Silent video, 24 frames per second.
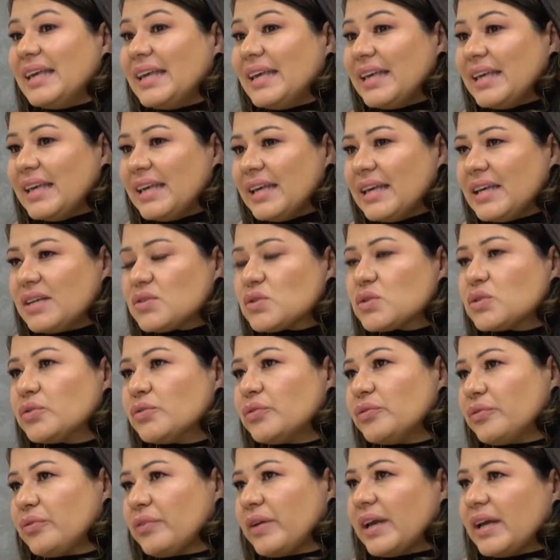E
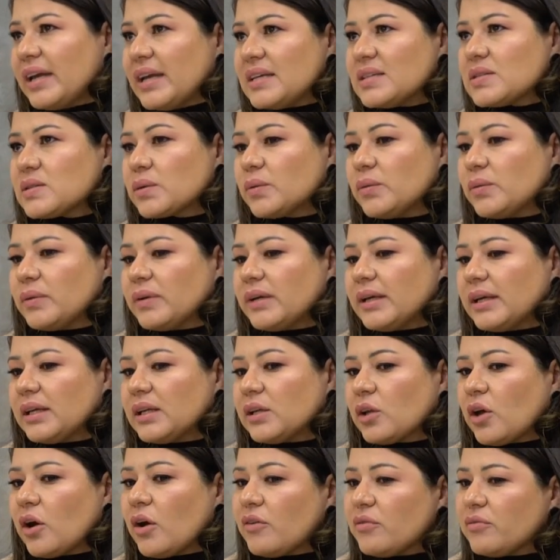isso fez com
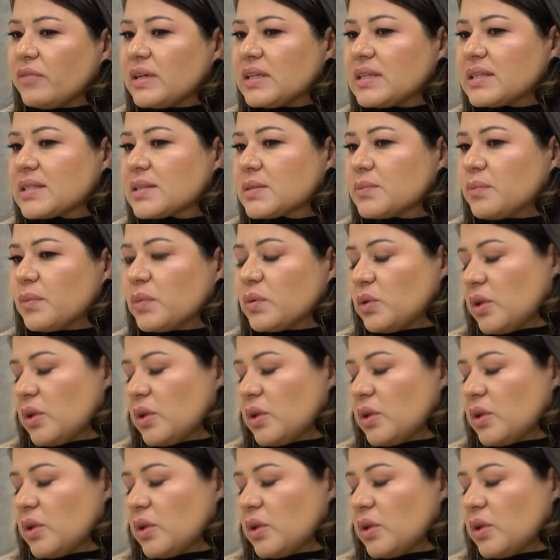que novas,